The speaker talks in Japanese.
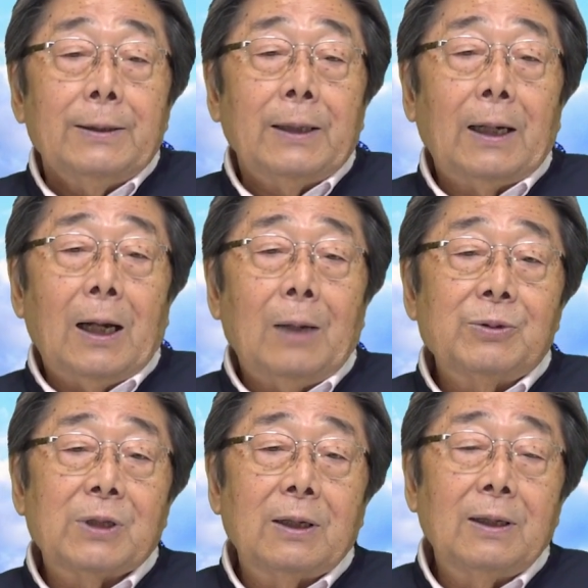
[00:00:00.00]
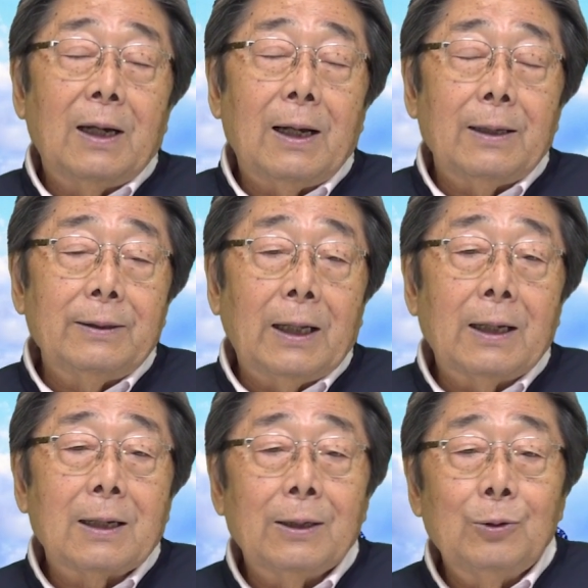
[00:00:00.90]
だから羽生さんが
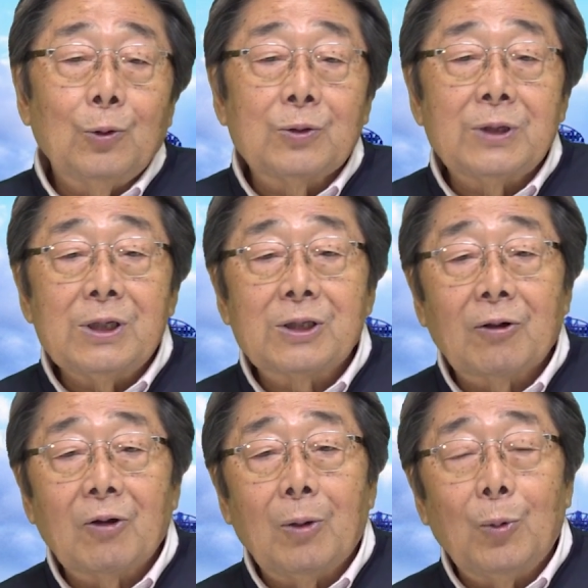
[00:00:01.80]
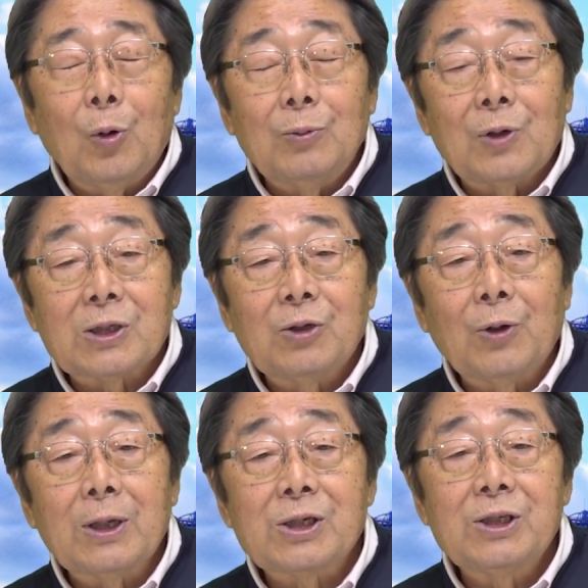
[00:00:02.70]
七冠独占したのはもう昔
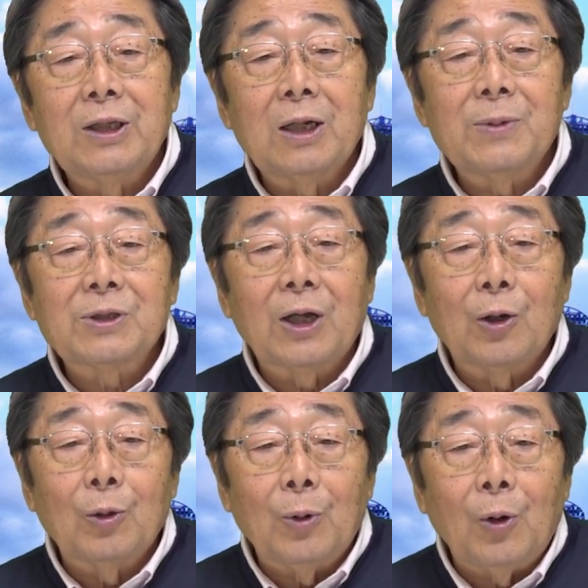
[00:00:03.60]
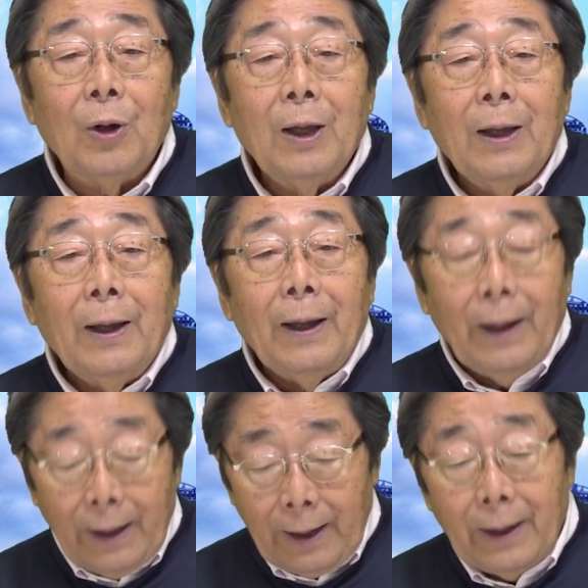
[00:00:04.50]
の話になりましたけれども、
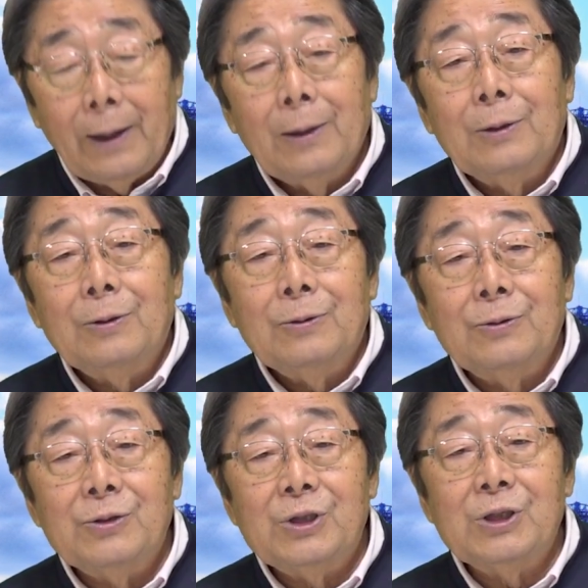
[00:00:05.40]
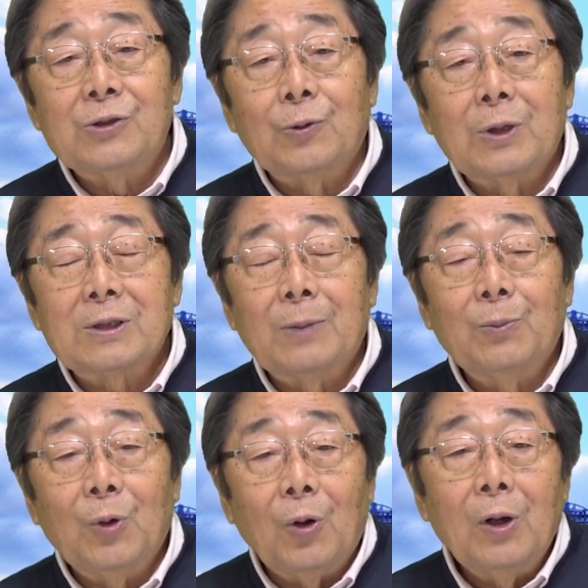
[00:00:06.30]
えー、藤井聡太さ
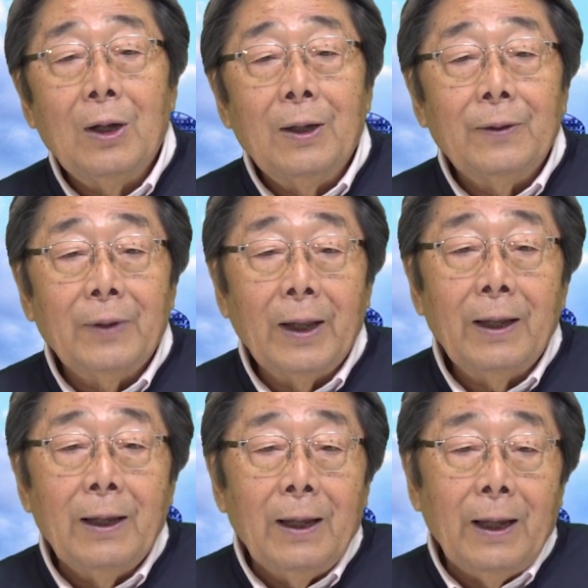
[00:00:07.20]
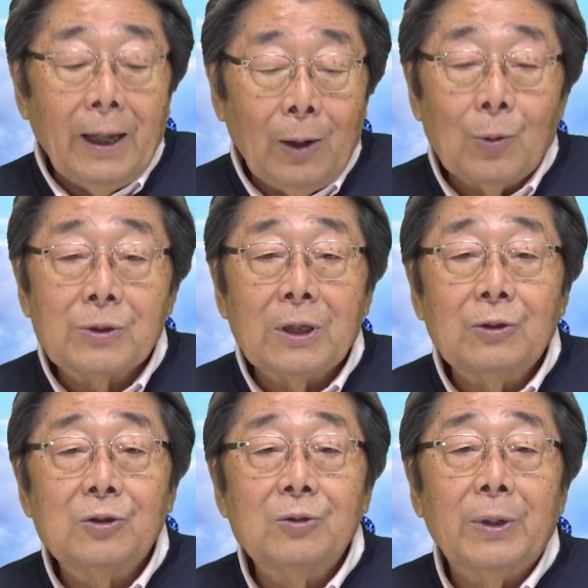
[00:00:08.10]
んもね、叡王
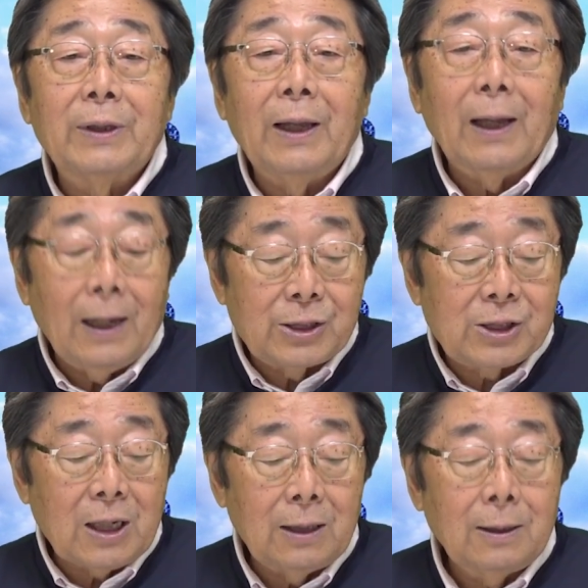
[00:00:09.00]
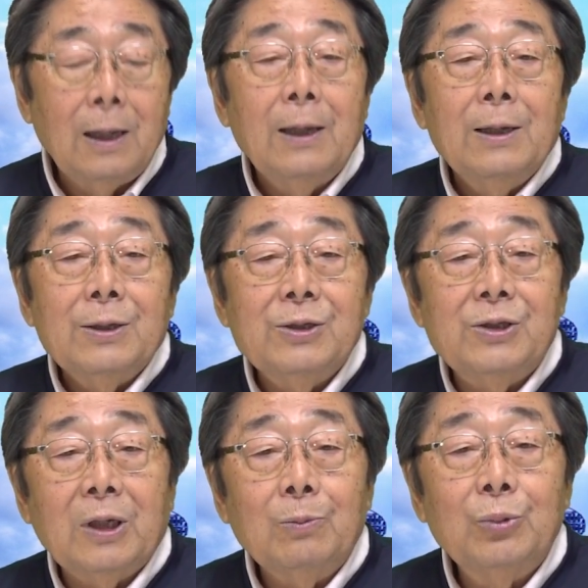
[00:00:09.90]
戦含めて八冠
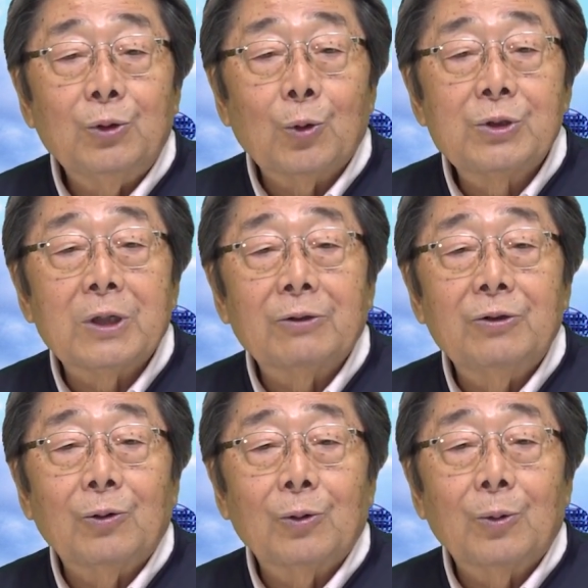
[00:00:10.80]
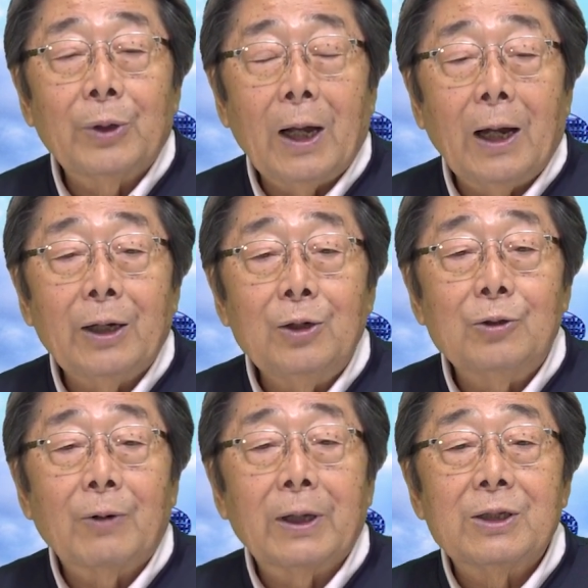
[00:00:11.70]
全部取っちゃうっていうこともね、あり得
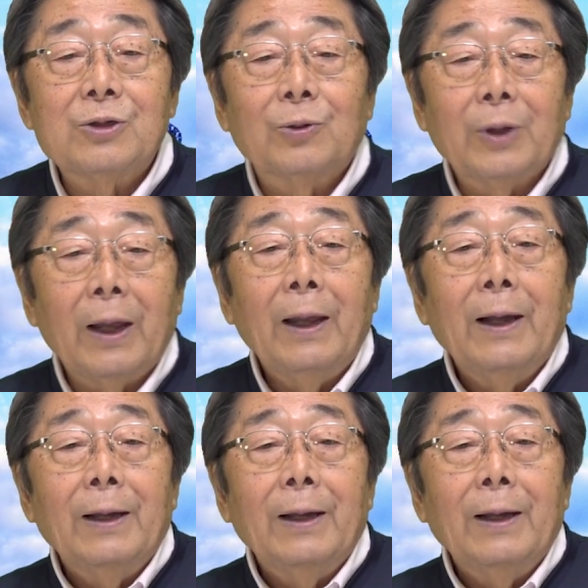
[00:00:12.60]
るわけですよね。